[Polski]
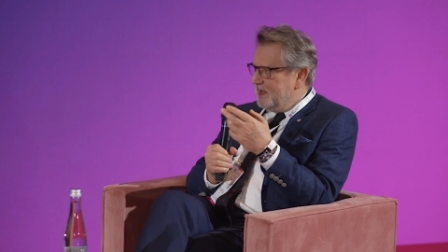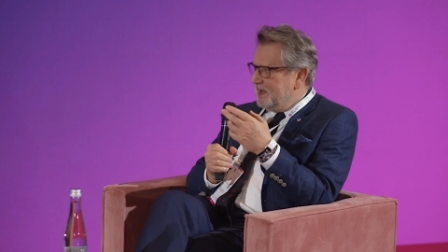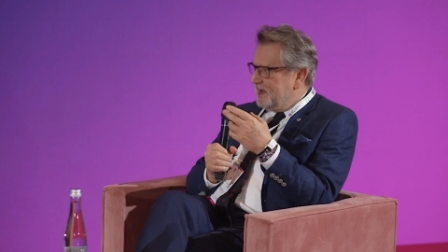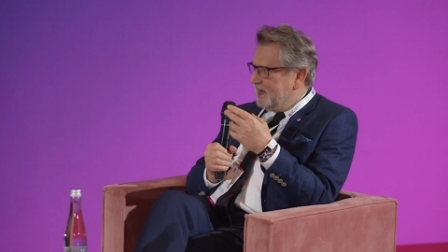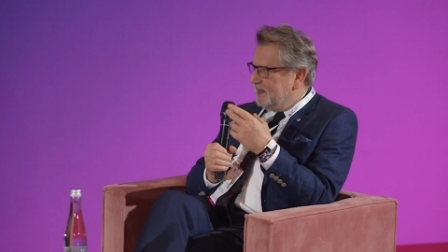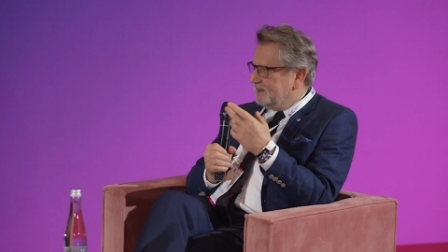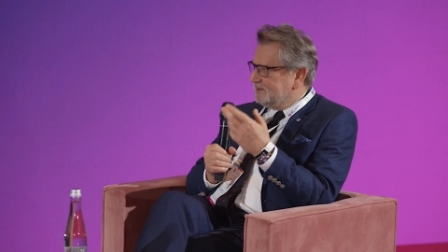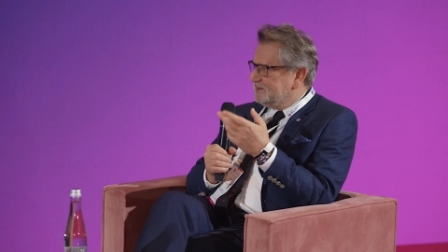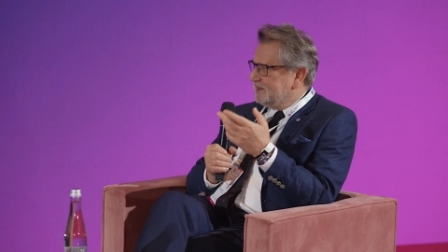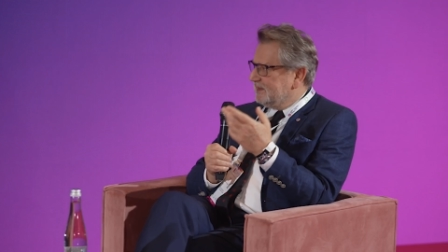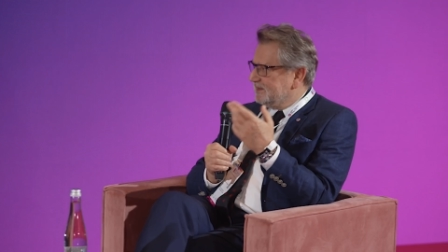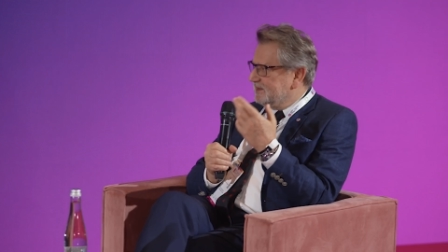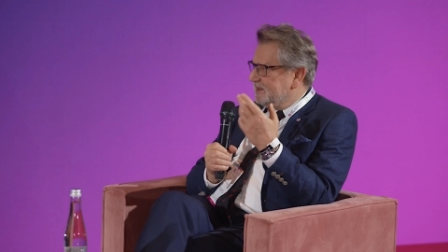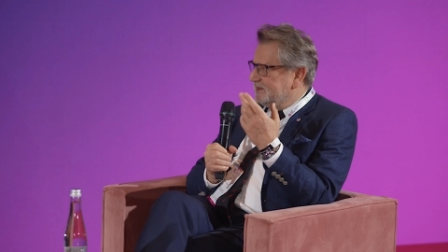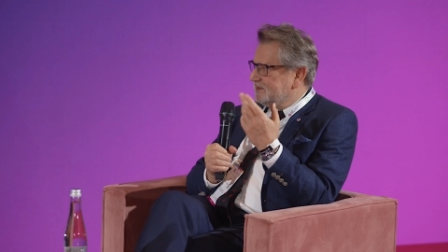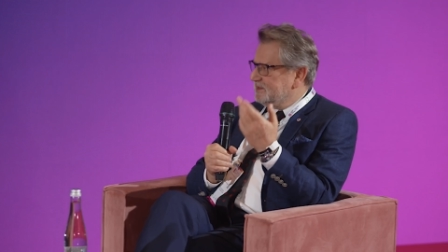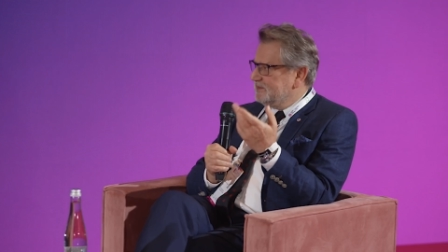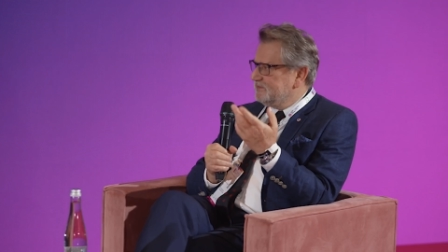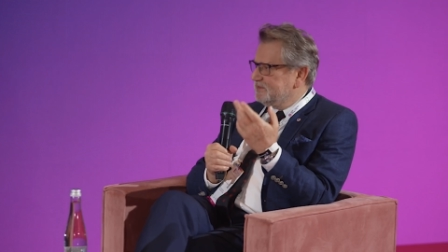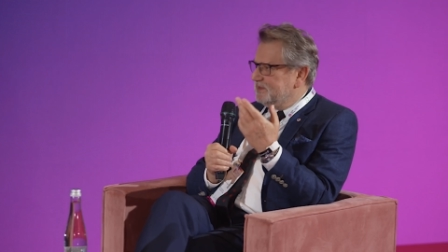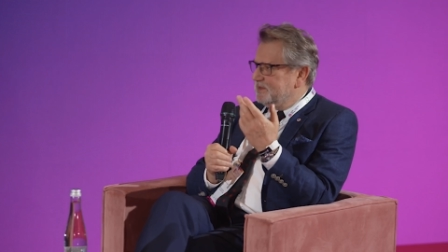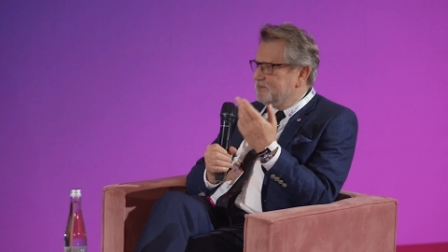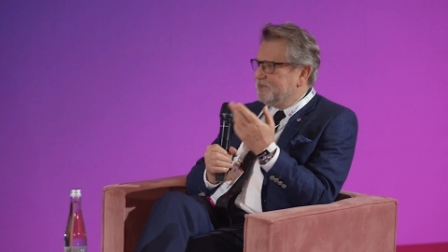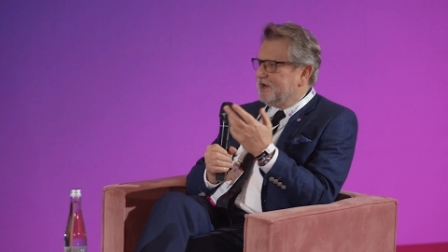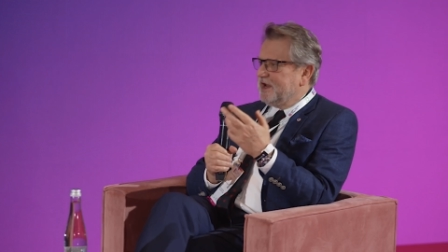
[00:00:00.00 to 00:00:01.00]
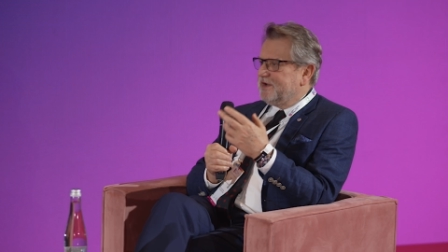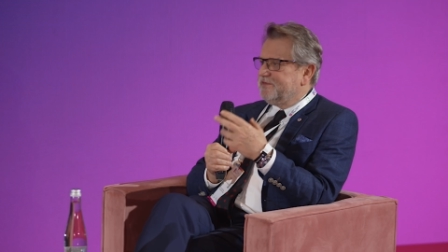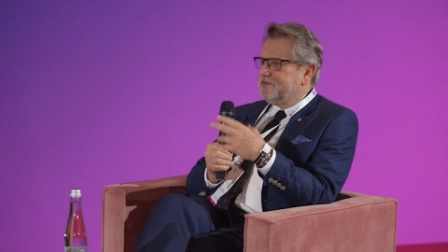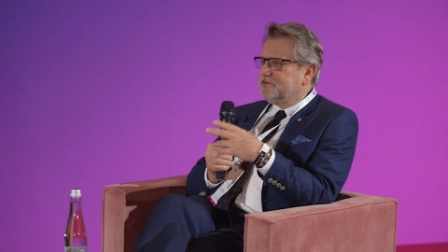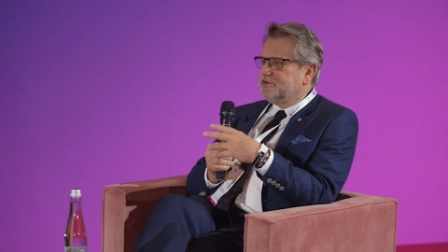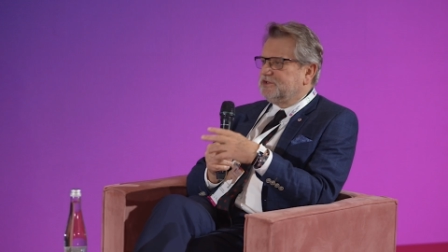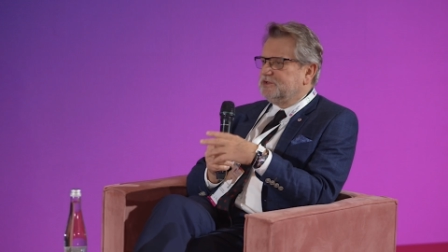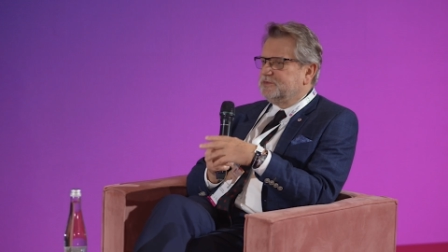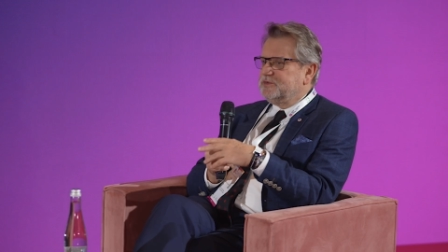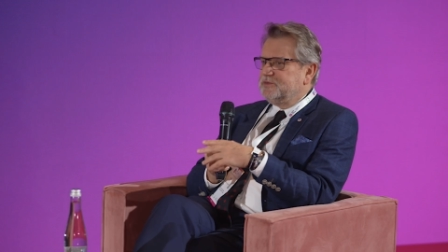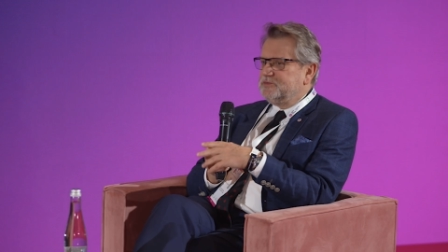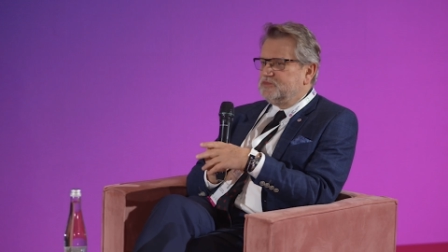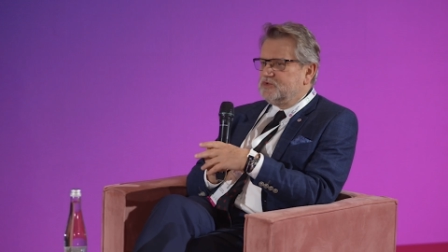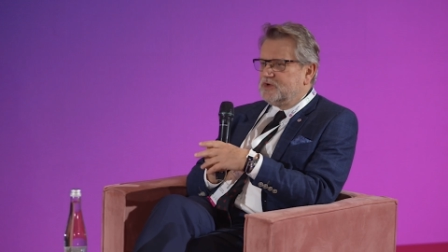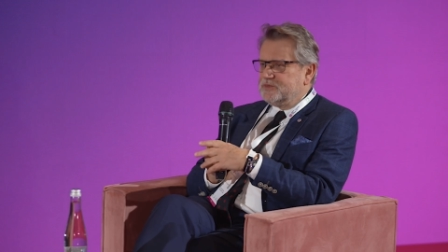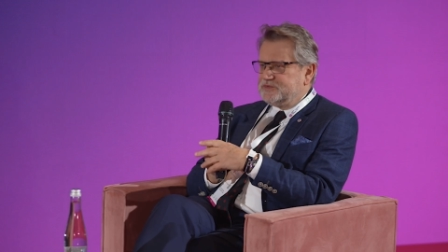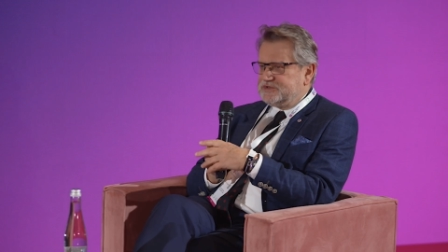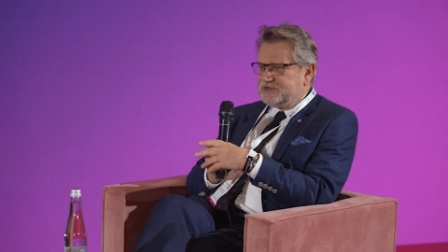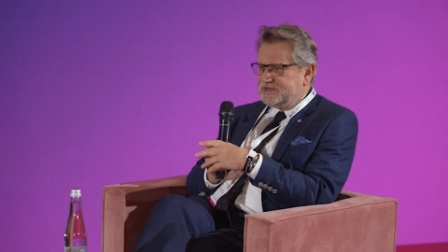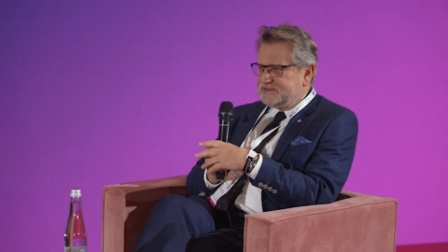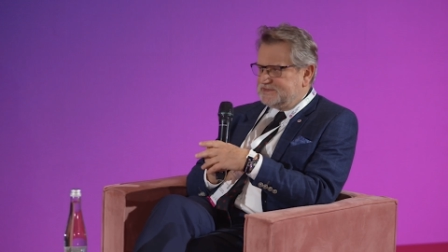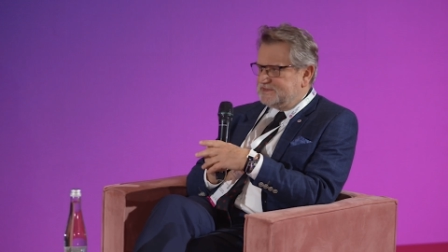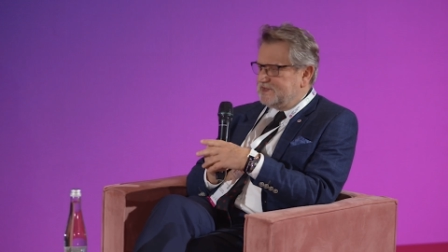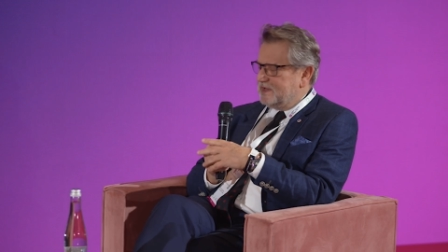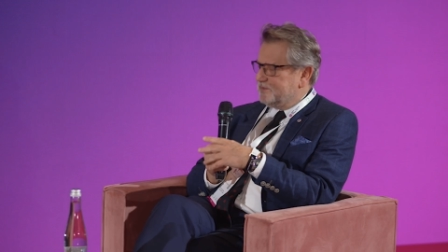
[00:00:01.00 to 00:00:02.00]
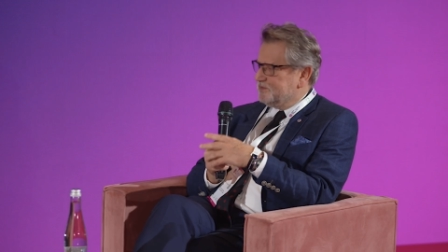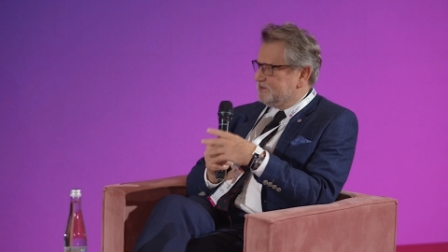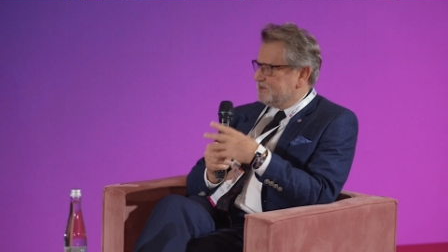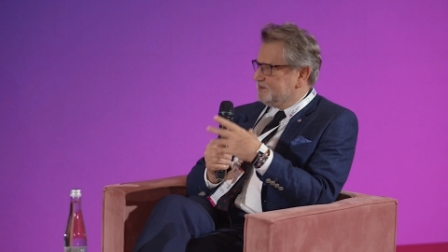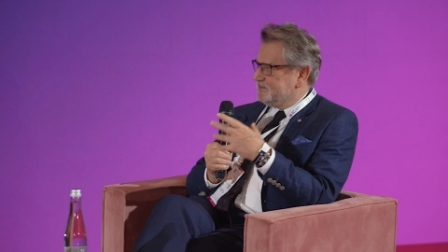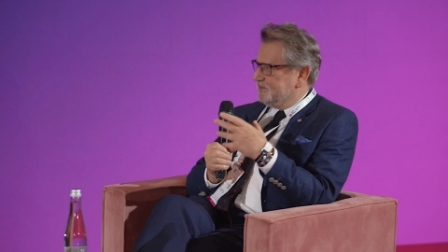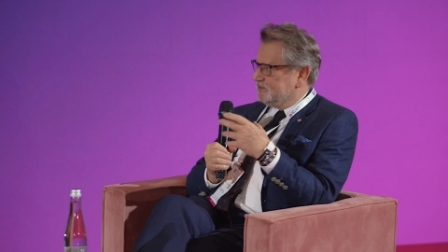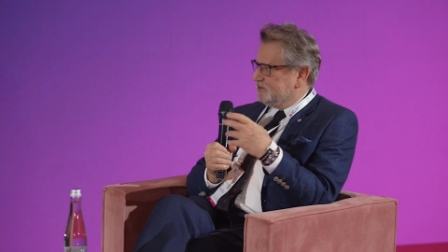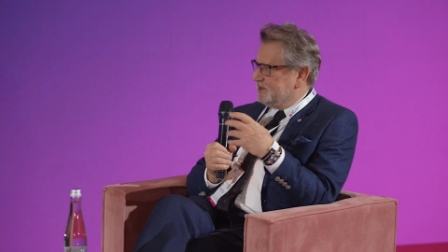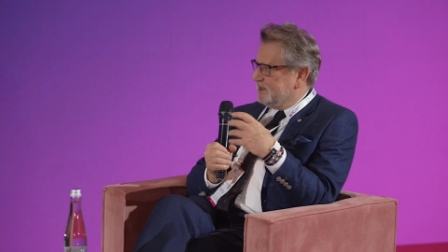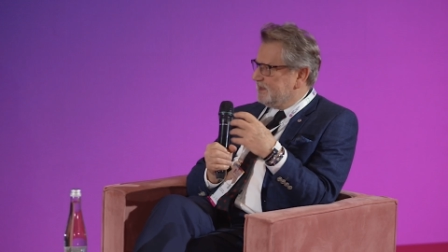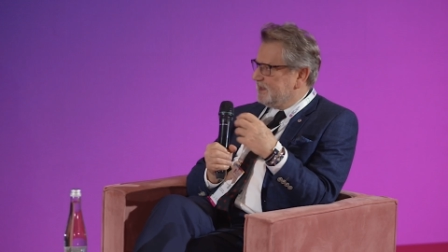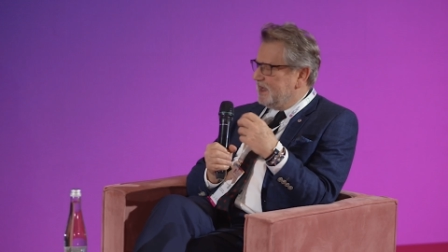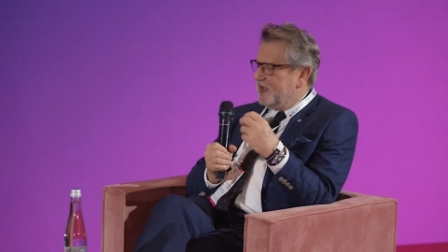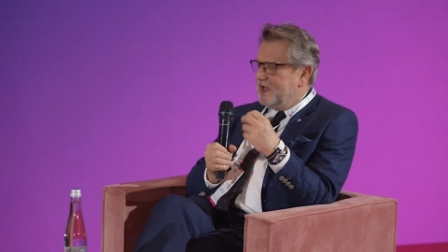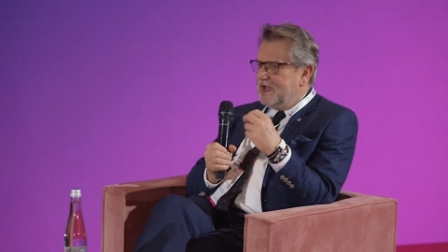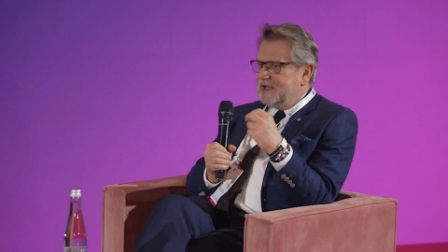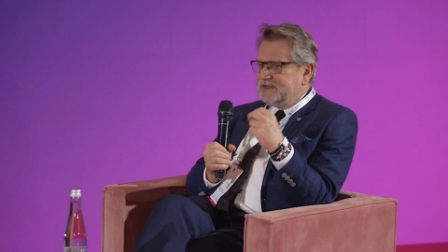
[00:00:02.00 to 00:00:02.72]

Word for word: alternatywne prawo to by było przestępstwo, tak?